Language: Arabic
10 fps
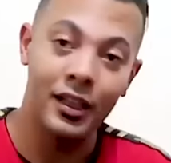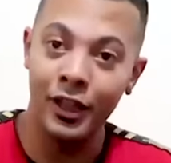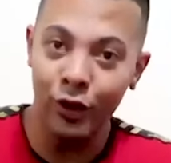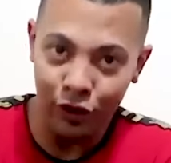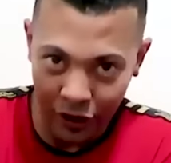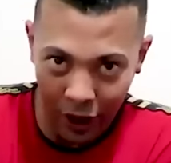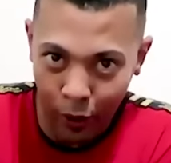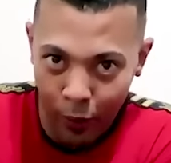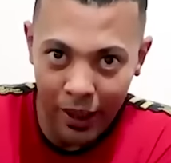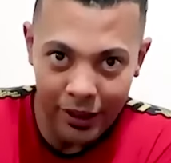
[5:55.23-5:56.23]
اللون
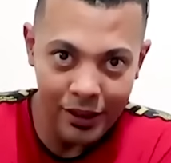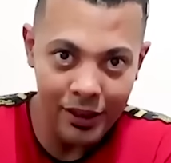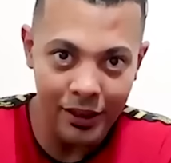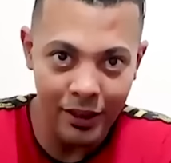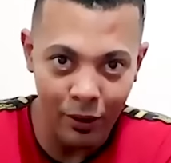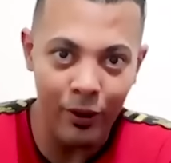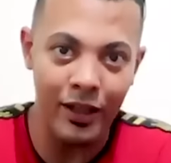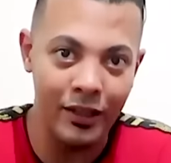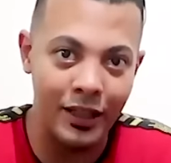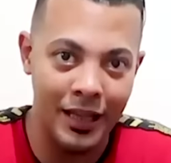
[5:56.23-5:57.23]
دهوت اللي هو
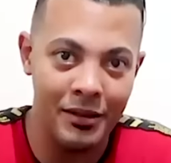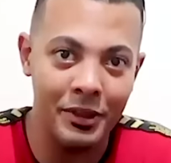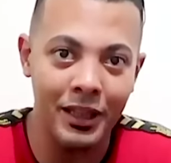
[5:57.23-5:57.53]
يطلع ده ما